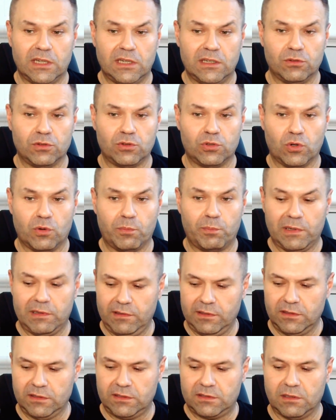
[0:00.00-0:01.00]
Вот только
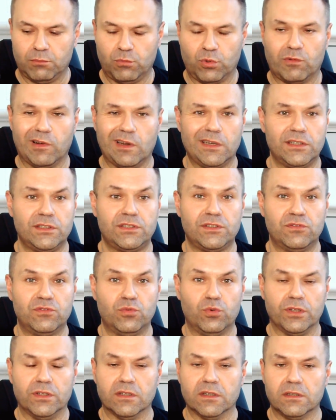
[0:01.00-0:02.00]
появилось там буквально
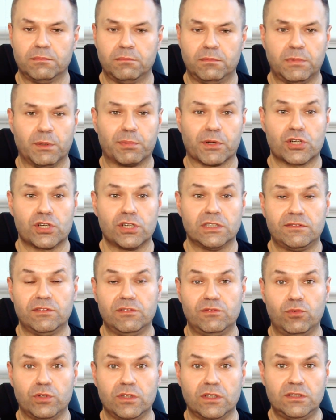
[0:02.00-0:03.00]
сегодня, по прошествии
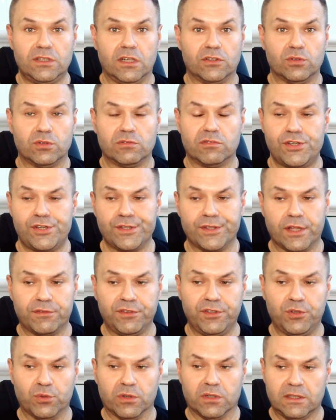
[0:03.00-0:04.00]
двух недель, то есть вообще на
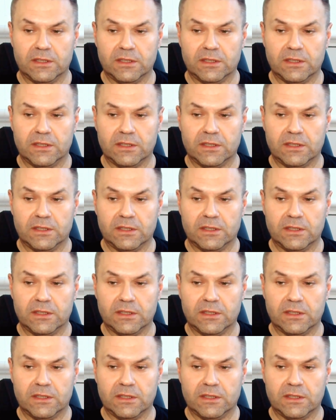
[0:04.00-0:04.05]
вью.